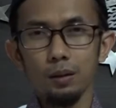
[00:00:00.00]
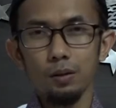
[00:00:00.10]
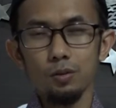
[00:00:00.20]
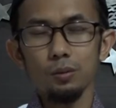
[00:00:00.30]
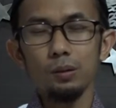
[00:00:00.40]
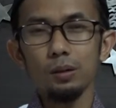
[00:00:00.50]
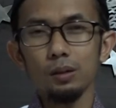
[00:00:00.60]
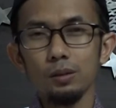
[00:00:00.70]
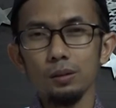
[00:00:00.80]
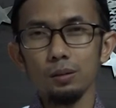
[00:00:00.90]

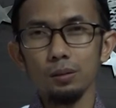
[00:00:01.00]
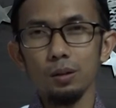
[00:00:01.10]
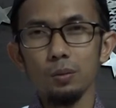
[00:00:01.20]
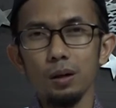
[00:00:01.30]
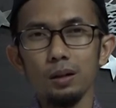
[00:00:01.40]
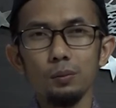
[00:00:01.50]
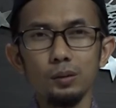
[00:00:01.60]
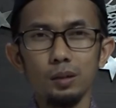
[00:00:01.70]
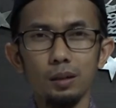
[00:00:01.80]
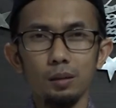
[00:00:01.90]
Rasulullah sallallahu alaihi
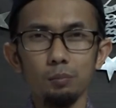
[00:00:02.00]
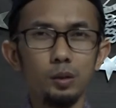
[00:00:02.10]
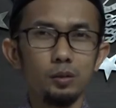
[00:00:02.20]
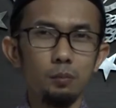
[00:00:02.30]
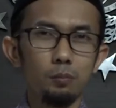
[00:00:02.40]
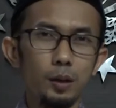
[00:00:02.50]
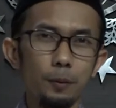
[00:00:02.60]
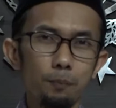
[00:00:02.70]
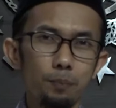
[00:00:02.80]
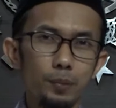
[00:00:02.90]
wasallam bersabda
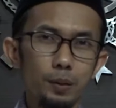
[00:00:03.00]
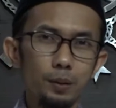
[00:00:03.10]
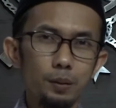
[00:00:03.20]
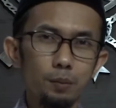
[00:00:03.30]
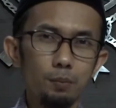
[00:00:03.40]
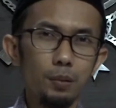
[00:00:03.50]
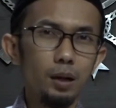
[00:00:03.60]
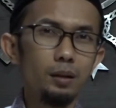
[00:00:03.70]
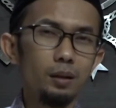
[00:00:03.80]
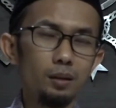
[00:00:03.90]

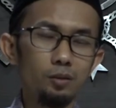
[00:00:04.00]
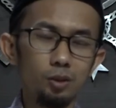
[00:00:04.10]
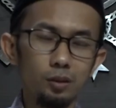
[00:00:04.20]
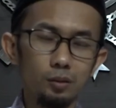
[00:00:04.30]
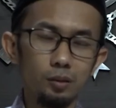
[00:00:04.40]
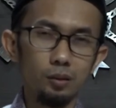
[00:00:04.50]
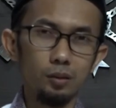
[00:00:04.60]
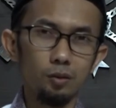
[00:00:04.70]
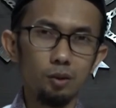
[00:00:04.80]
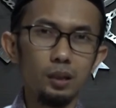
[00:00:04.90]
Ma naqasad
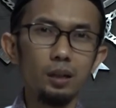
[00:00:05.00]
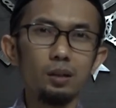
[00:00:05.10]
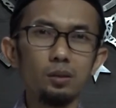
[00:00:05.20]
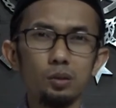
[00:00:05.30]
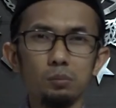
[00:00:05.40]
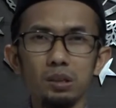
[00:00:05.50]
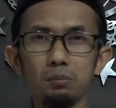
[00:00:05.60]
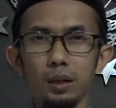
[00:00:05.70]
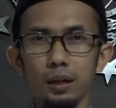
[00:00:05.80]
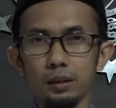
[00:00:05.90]
sadaqatun
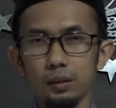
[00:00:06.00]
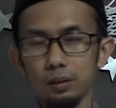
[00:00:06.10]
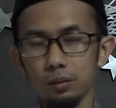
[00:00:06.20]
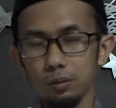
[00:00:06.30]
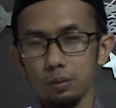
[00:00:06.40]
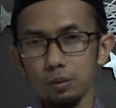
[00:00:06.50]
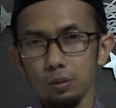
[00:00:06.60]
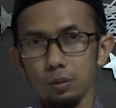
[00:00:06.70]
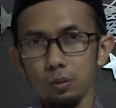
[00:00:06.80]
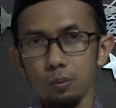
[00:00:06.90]
min malin
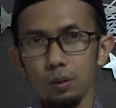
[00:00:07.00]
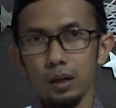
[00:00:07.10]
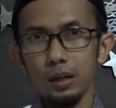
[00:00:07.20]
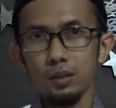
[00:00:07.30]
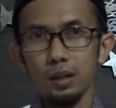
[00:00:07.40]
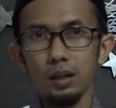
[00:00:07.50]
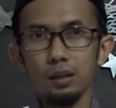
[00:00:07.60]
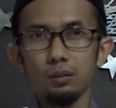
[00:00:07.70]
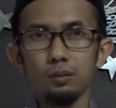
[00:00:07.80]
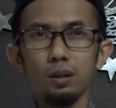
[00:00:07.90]
wala
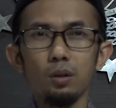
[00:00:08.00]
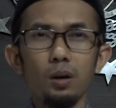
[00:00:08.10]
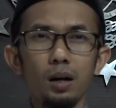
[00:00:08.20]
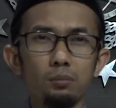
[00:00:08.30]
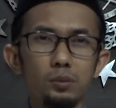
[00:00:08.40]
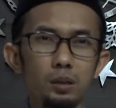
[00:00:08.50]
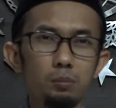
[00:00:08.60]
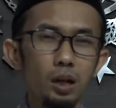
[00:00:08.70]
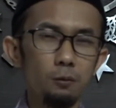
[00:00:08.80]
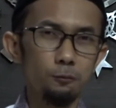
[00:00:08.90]
zadallahu
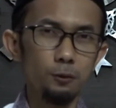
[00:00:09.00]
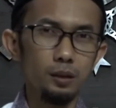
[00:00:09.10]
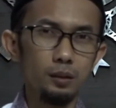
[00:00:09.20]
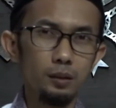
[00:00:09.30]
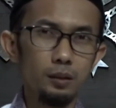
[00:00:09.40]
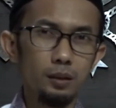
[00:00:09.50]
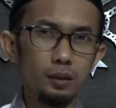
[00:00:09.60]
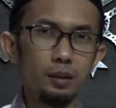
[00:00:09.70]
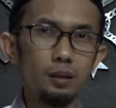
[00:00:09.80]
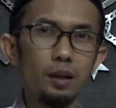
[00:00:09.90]
'amdan bi'afwin
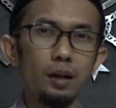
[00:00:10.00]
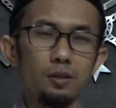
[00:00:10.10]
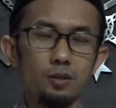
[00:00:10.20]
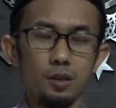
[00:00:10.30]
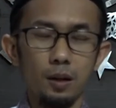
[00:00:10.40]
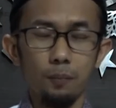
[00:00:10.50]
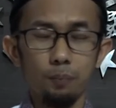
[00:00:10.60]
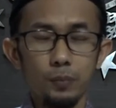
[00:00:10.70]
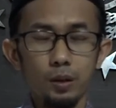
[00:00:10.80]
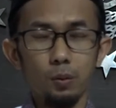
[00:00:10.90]
illa 'azza
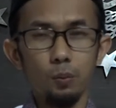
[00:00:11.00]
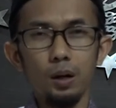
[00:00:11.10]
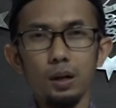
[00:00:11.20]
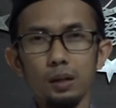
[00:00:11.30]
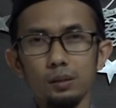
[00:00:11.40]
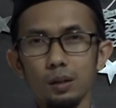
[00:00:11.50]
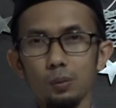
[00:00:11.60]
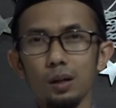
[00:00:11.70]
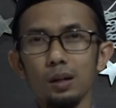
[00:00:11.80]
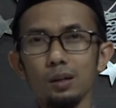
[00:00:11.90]
wala
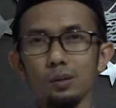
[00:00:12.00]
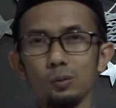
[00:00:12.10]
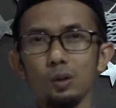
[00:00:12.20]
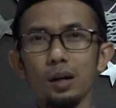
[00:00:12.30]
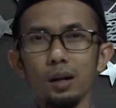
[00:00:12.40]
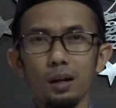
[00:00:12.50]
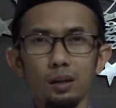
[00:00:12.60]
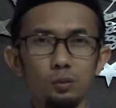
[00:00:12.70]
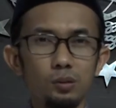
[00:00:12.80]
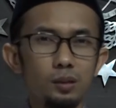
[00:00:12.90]
tawadhu'a
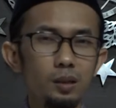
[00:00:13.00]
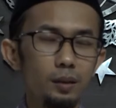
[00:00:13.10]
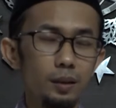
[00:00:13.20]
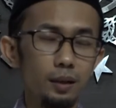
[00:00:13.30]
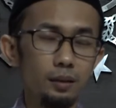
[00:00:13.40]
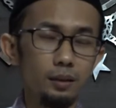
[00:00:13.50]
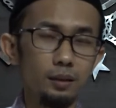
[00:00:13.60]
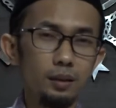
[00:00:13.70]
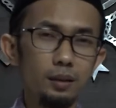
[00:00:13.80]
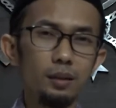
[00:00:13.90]
ahadun lillahi
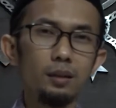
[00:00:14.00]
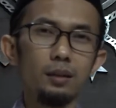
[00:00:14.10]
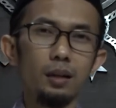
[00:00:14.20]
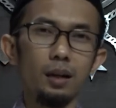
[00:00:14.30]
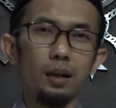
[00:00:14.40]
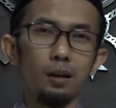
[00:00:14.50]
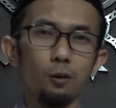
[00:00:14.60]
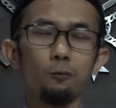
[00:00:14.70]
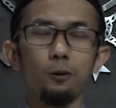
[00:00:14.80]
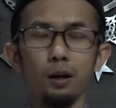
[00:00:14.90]
illa
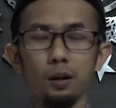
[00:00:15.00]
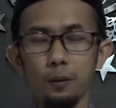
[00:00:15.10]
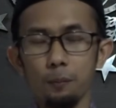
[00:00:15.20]
rafa'ah